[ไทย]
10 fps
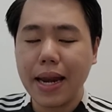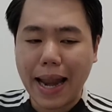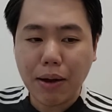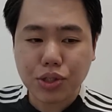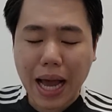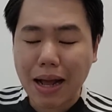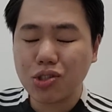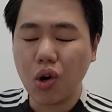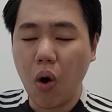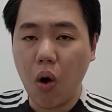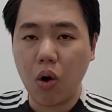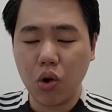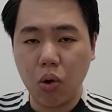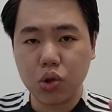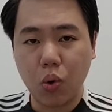แล้วซานโช
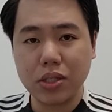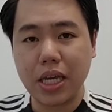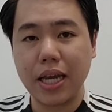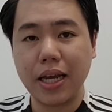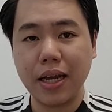ลงตัวจริง